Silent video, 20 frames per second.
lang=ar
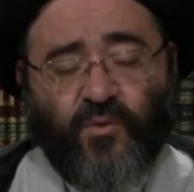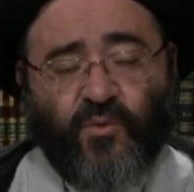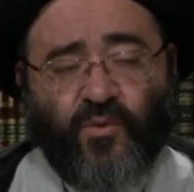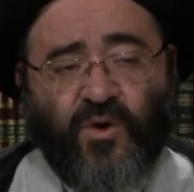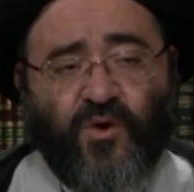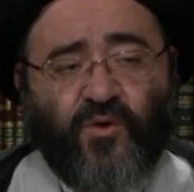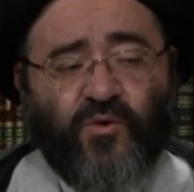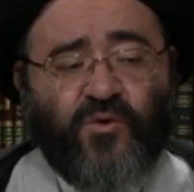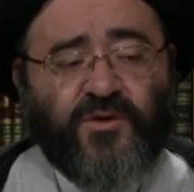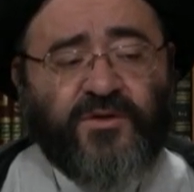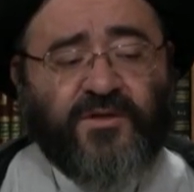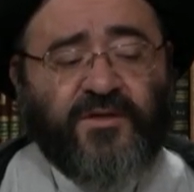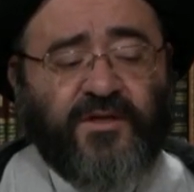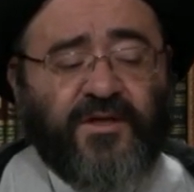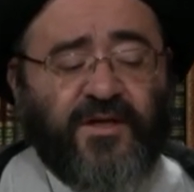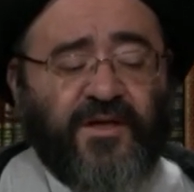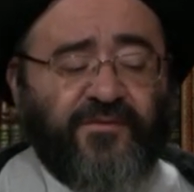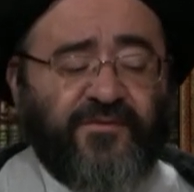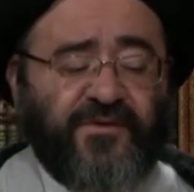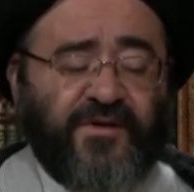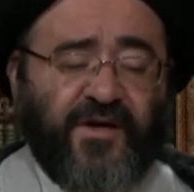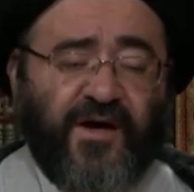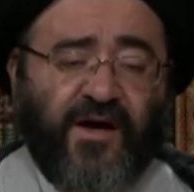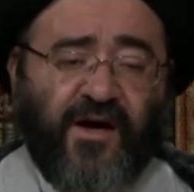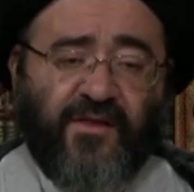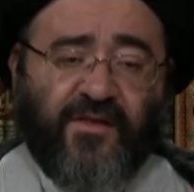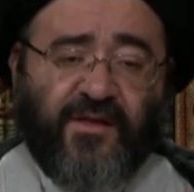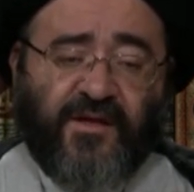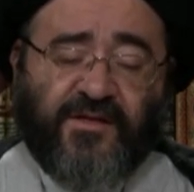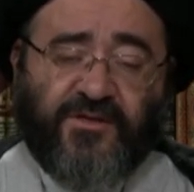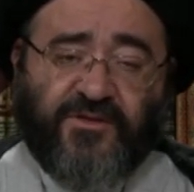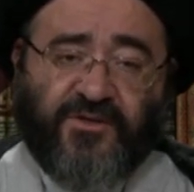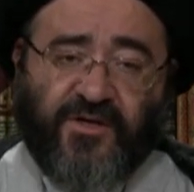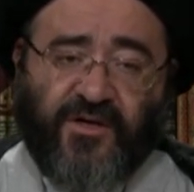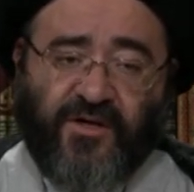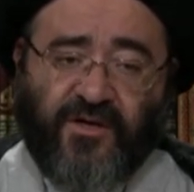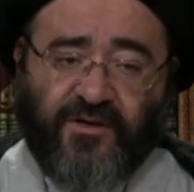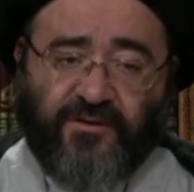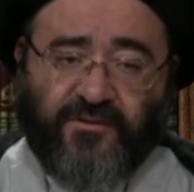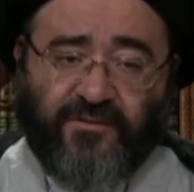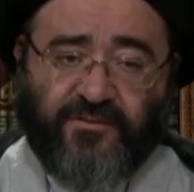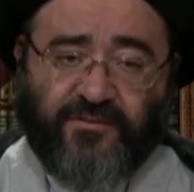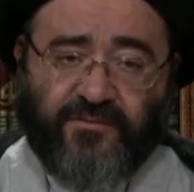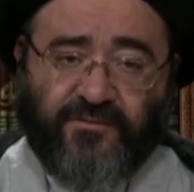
وقتل في هذا الجهاد